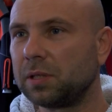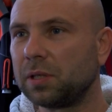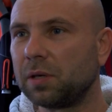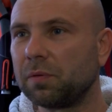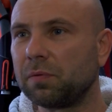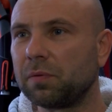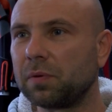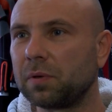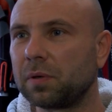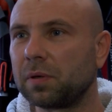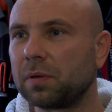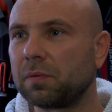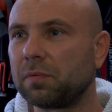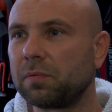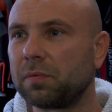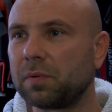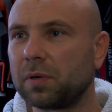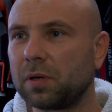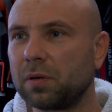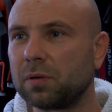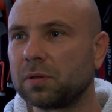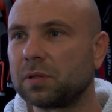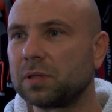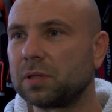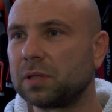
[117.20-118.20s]
się wy,
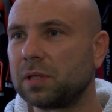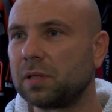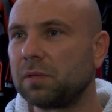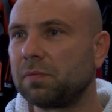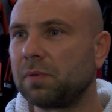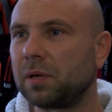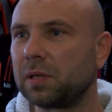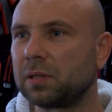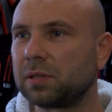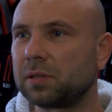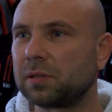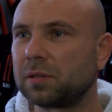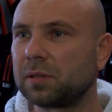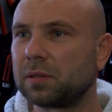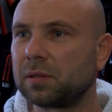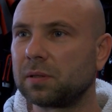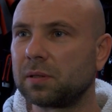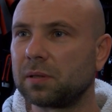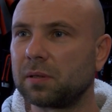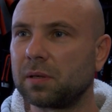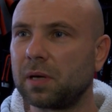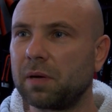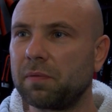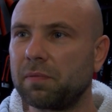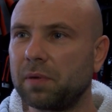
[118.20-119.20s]
wykorzystywać
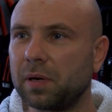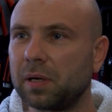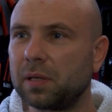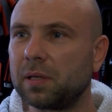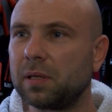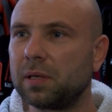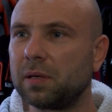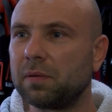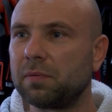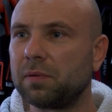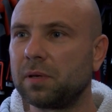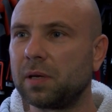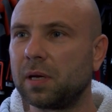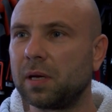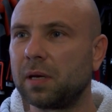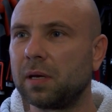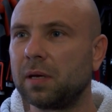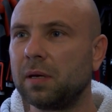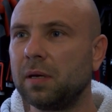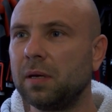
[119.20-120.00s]
y, efektywnie